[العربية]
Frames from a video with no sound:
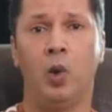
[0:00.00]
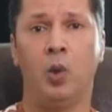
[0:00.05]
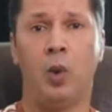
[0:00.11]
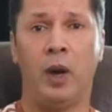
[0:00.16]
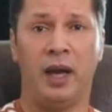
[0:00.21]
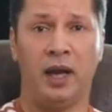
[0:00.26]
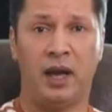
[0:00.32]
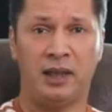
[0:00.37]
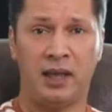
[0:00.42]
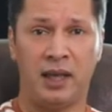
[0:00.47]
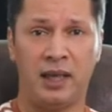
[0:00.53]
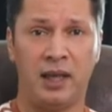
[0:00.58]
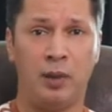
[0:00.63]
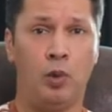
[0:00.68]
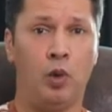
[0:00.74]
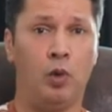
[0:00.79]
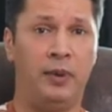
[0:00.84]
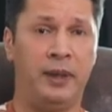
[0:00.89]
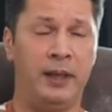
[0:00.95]

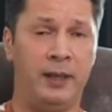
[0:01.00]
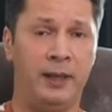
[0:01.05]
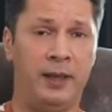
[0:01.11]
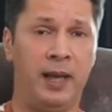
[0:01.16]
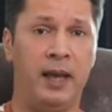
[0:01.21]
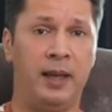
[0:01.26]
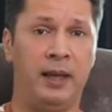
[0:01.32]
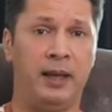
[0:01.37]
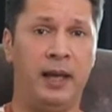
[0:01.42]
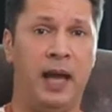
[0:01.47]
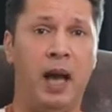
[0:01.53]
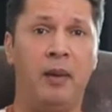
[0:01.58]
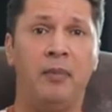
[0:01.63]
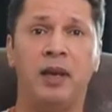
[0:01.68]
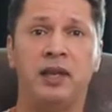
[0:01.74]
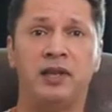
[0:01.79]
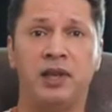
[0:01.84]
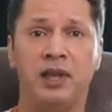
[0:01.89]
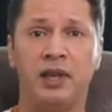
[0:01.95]
ويختتم بنداء
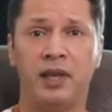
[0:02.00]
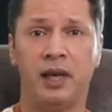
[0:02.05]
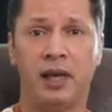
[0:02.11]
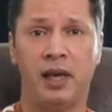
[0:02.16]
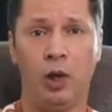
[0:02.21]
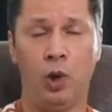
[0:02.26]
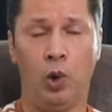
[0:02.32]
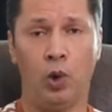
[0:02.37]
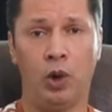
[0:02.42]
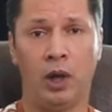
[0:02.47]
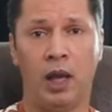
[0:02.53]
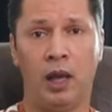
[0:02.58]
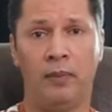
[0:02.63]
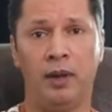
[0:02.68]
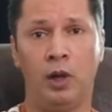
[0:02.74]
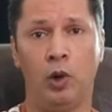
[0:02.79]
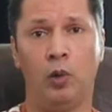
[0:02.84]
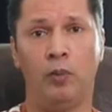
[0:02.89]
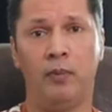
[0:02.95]
حماسي
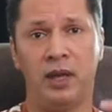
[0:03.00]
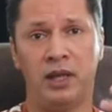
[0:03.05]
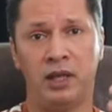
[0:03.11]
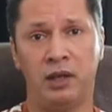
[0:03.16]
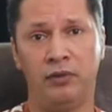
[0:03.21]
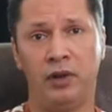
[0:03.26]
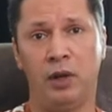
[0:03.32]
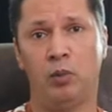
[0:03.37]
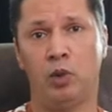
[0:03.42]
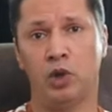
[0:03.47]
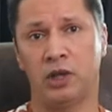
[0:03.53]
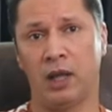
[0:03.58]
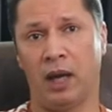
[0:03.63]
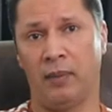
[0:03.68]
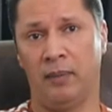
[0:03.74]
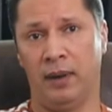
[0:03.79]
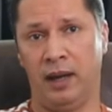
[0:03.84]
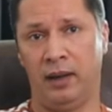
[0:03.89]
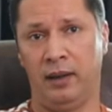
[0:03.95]
لحكام الأمة في
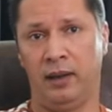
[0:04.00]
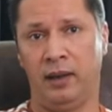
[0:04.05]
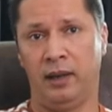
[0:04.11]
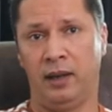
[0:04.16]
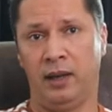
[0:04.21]
المستقبل